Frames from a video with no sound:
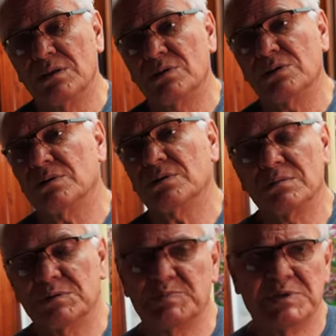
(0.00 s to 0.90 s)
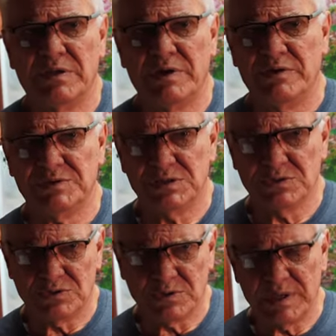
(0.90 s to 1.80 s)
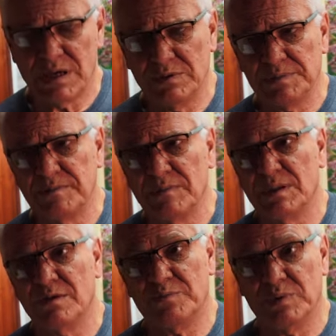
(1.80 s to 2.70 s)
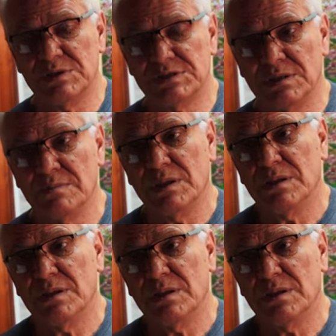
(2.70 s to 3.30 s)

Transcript: to sprzedawały wszystko, co miały w Polsce.